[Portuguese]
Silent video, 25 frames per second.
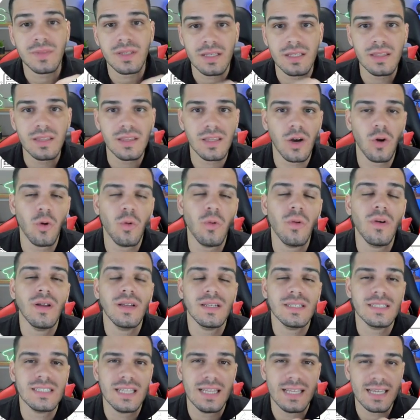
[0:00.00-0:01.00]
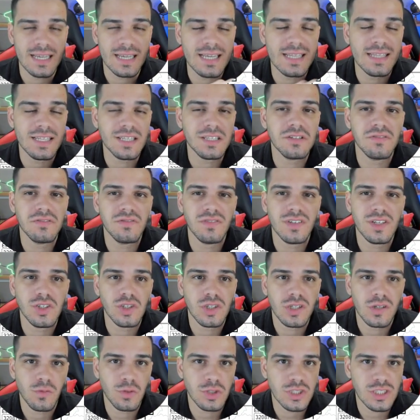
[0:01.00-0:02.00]
Então, se liga aqui nesse vídeo
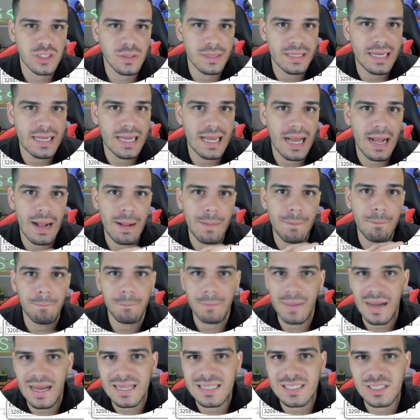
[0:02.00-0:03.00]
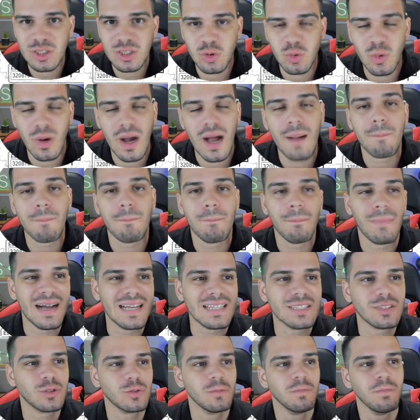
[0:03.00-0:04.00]
que eu vou te explicar passo a
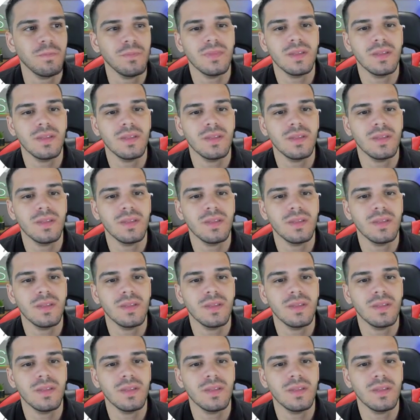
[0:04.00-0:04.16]
passo.